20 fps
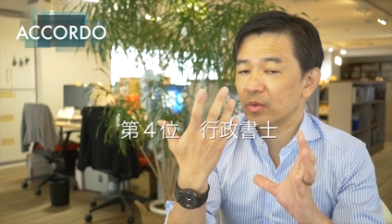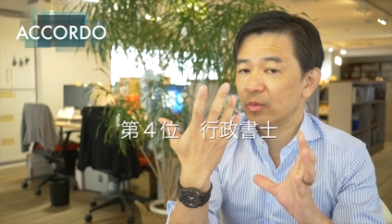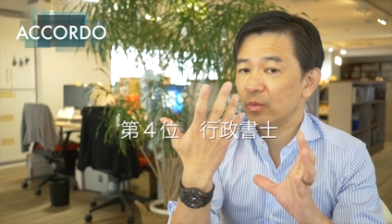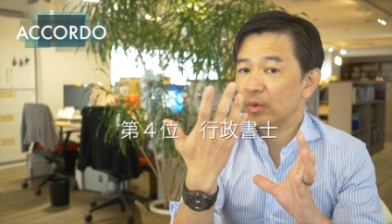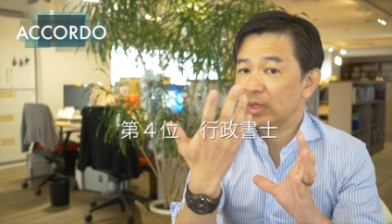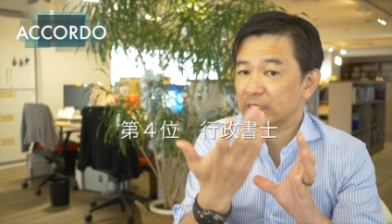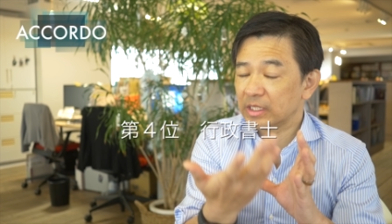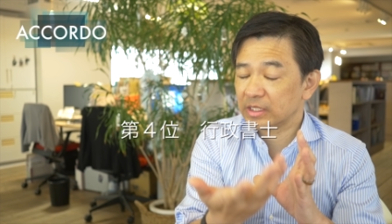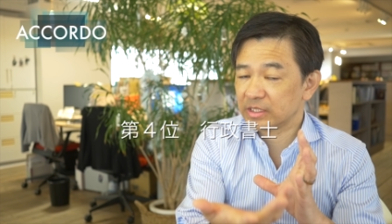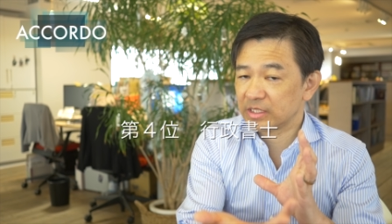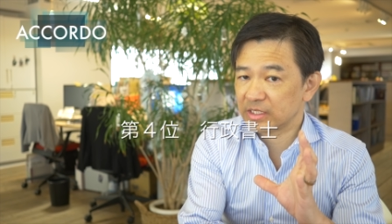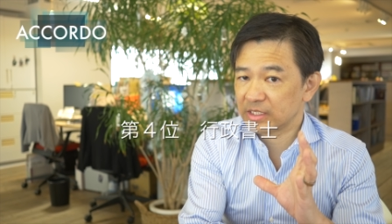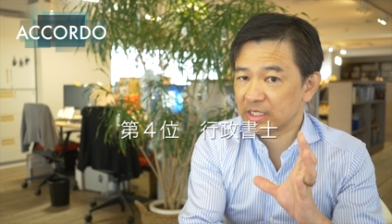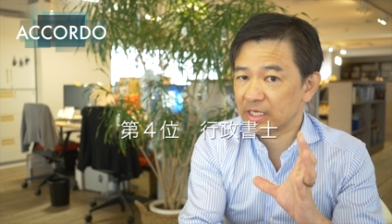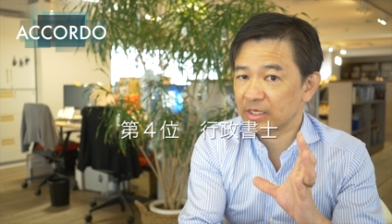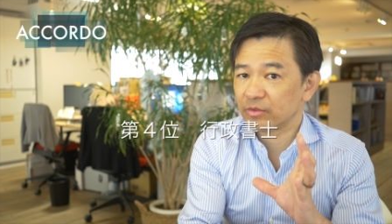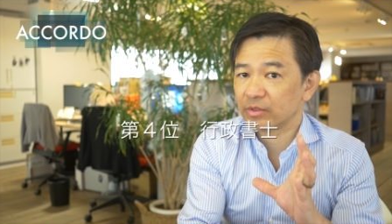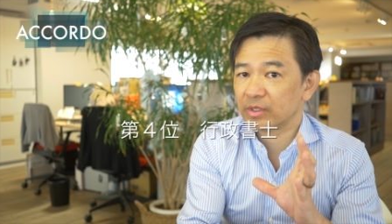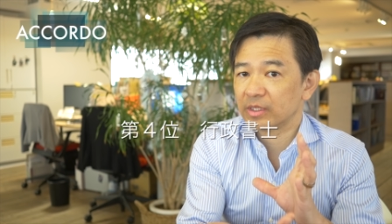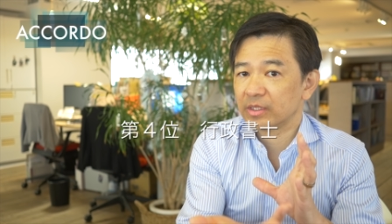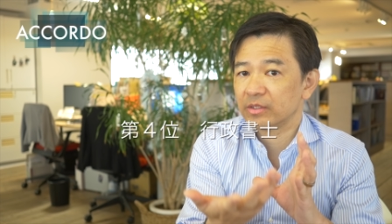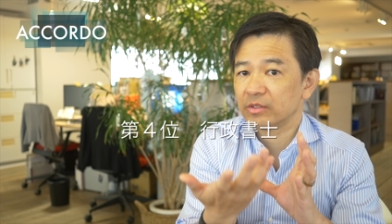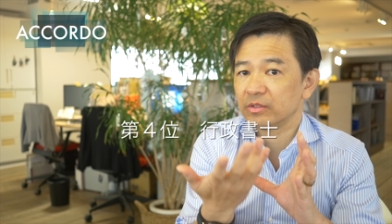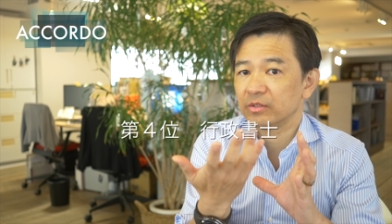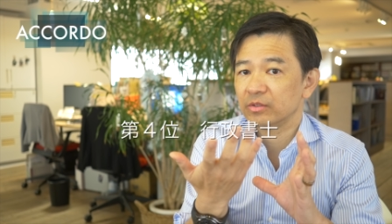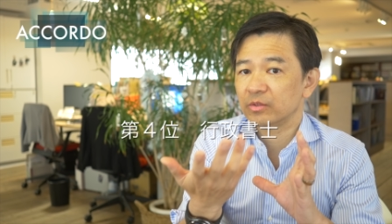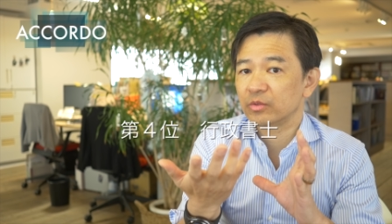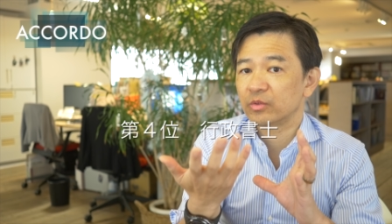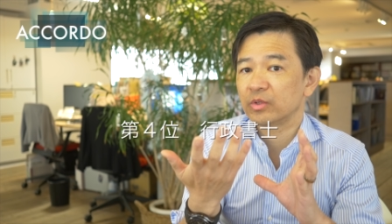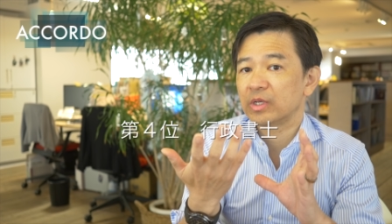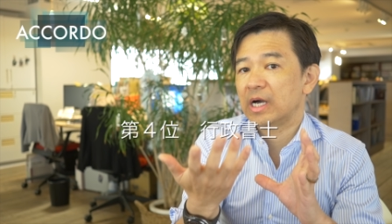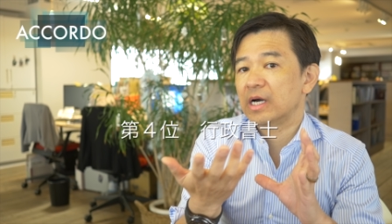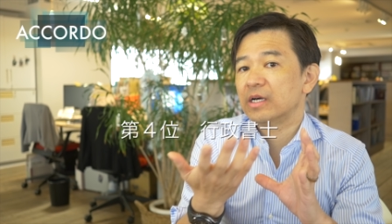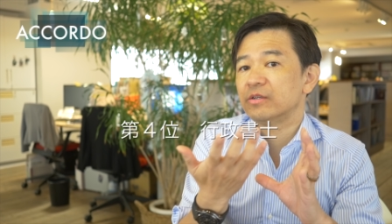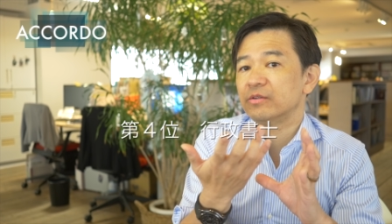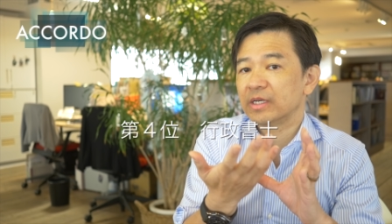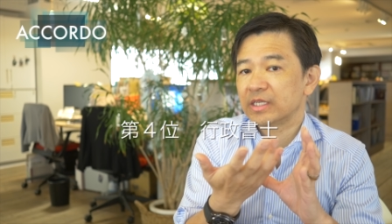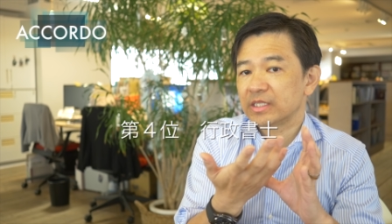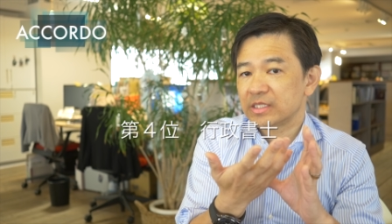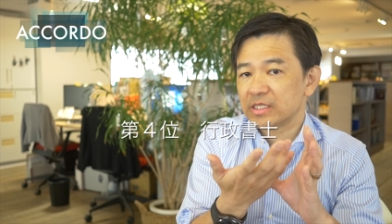お渡ししたりとかっていうことがあ
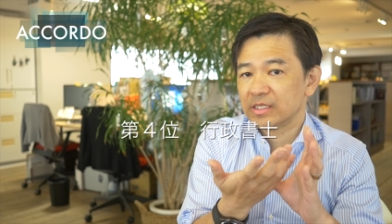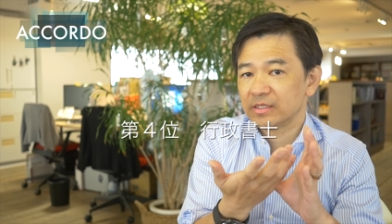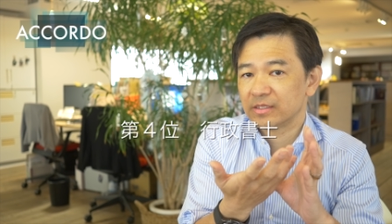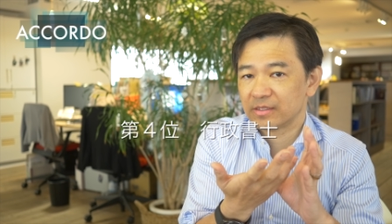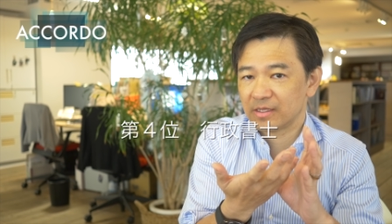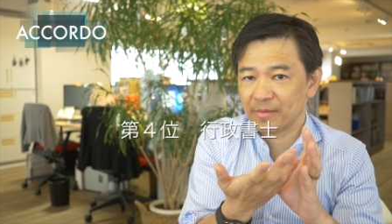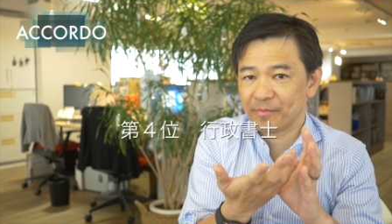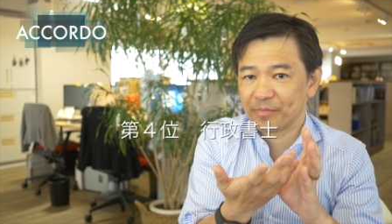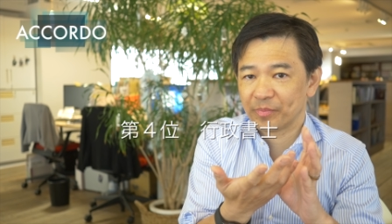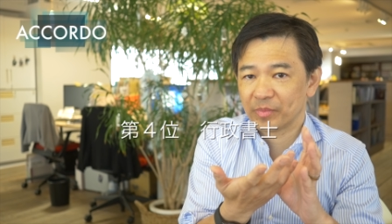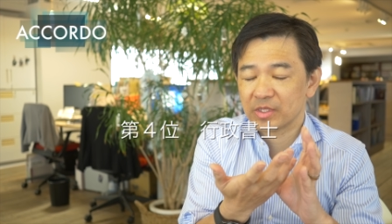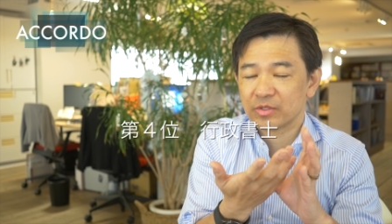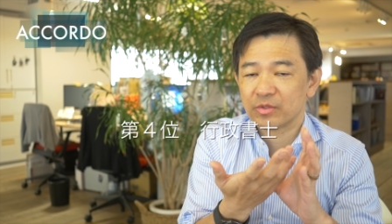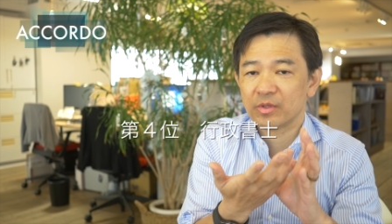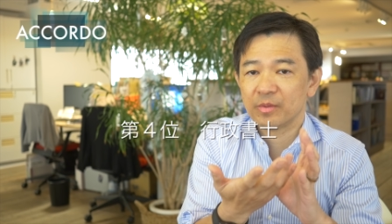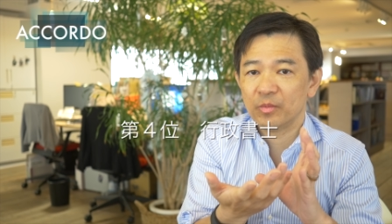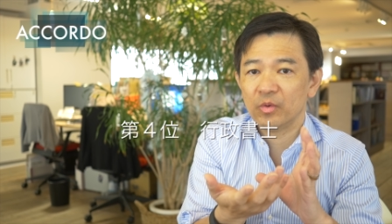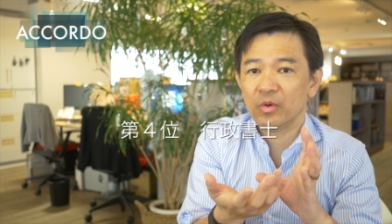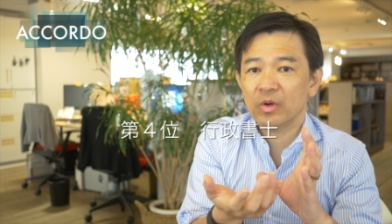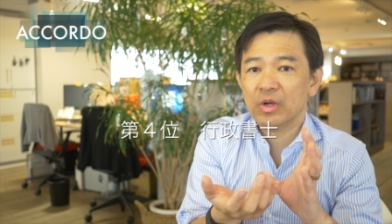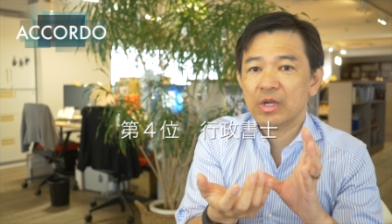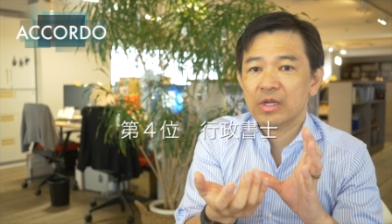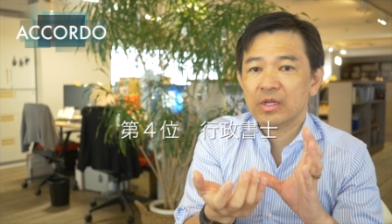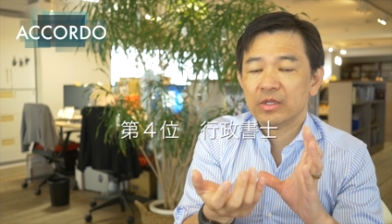るわけじゃないですかそれも